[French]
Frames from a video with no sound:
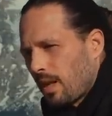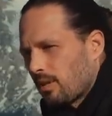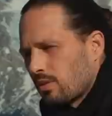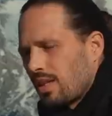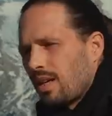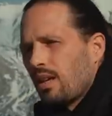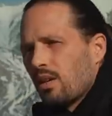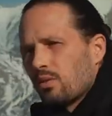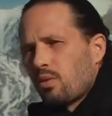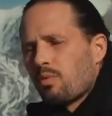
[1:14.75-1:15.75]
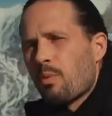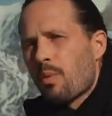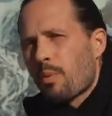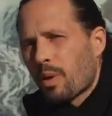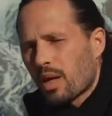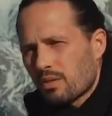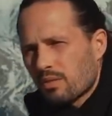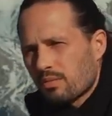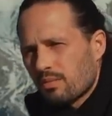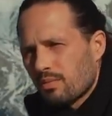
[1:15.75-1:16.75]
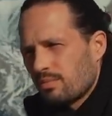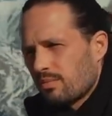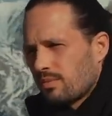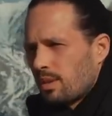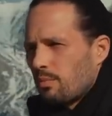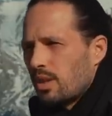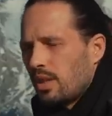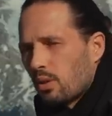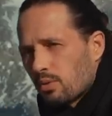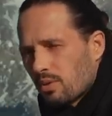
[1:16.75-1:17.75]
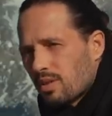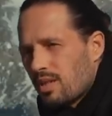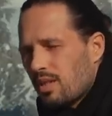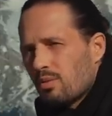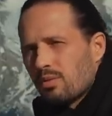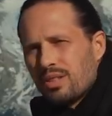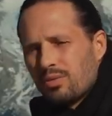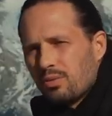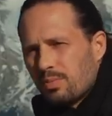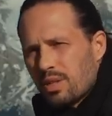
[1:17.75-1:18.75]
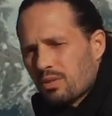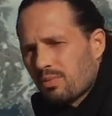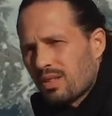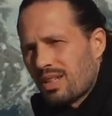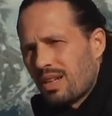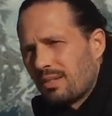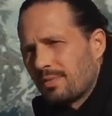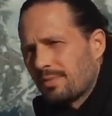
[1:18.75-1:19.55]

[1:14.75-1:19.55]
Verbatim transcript: à ce qui est dans le moment présent. Ça peut être des ressentis, aussi subtils soient-ils.